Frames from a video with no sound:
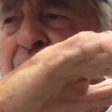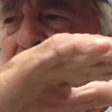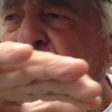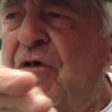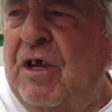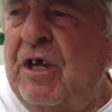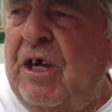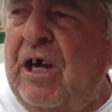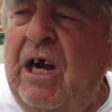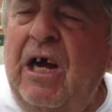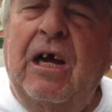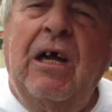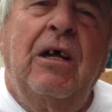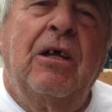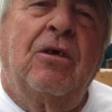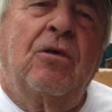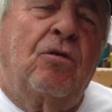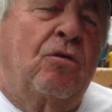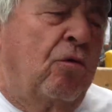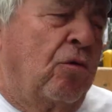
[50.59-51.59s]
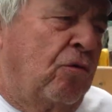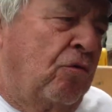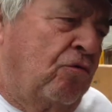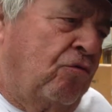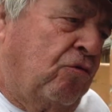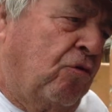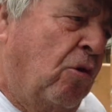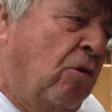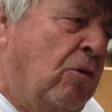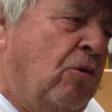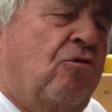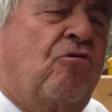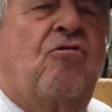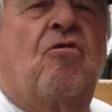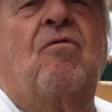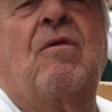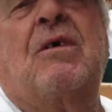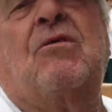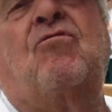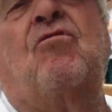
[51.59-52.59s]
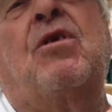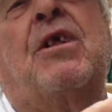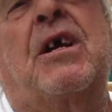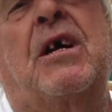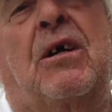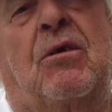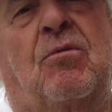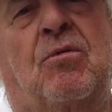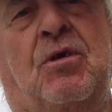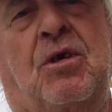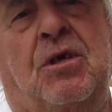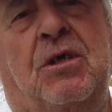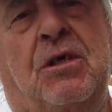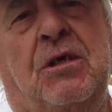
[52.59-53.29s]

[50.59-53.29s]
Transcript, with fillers: fica, todos são açorianos.